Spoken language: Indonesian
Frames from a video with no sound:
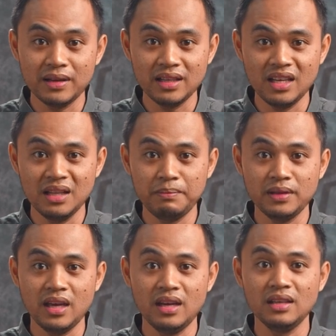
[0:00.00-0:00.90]

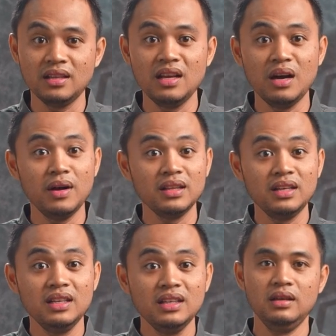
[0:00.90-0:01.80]
pertanyaan-pertanyaan kita di awal
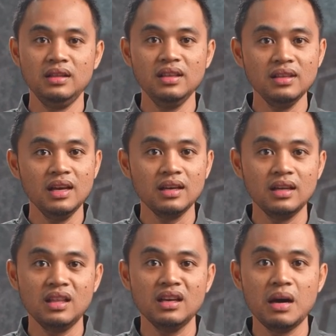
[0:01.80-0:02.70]
tadi. Intinya
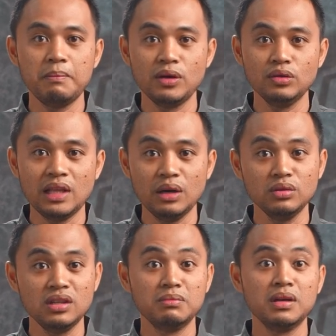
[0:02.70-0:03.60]
kita nggak perlu
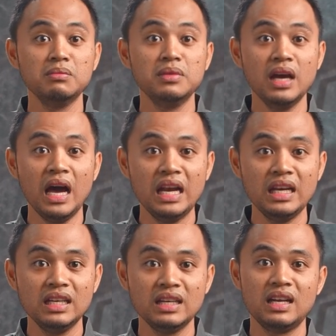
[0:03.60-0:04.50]
takut yang
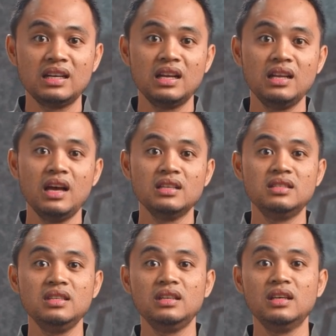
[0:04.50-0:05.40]
berlebihan dengan
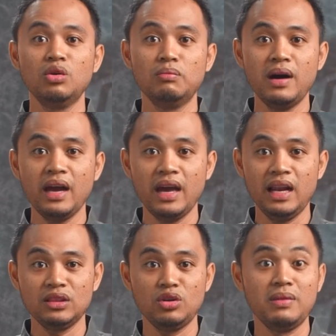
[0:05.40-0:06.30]
radiasi gelombang
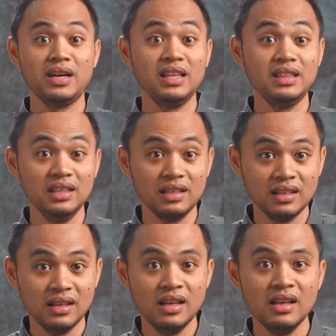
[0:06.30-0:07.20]
elektromagnetik.
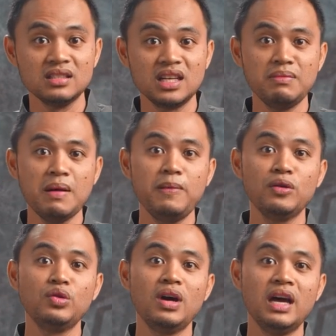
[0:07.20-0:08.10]
Selama
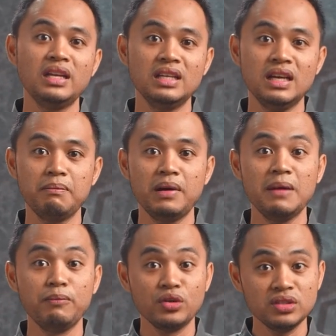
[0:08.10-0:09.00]
penggunaannya
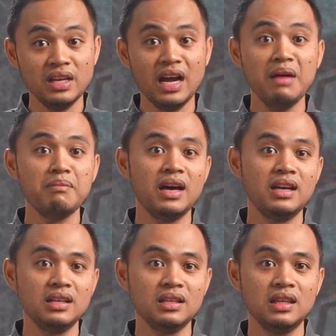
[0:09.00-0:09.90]
pada porsi yang
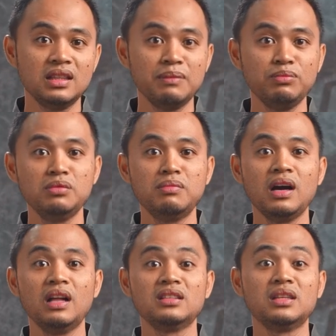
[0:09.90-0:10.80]
aman, kita pun
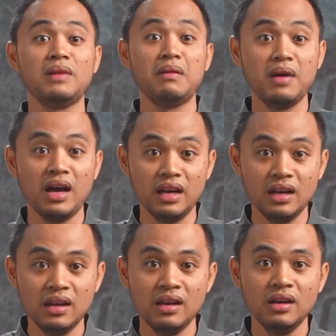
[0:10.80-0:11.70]
bakal tetap
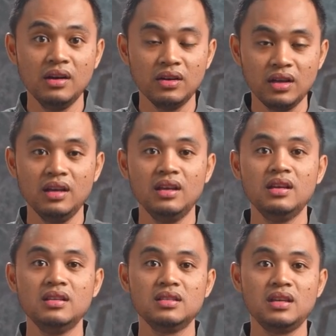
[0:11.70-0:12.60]
aman. Oke,
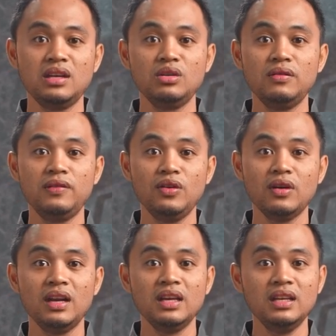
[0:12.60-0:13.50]
Sekian dulu video
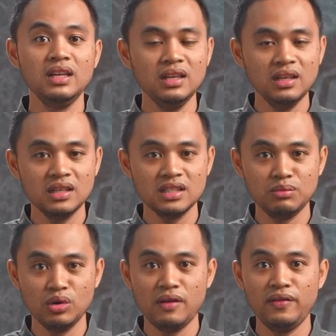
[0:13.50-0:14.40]
kali ini.
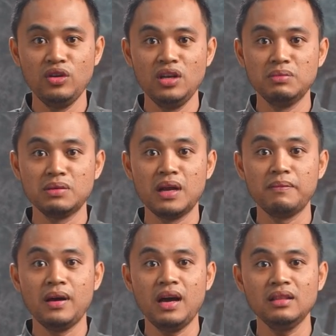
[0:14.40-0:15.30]
Semoga video ini
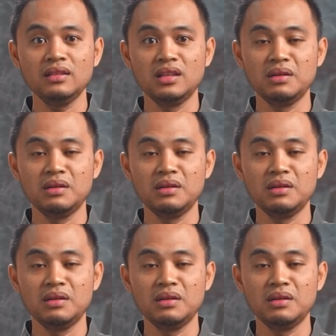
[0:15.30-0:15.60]
bermanfaat.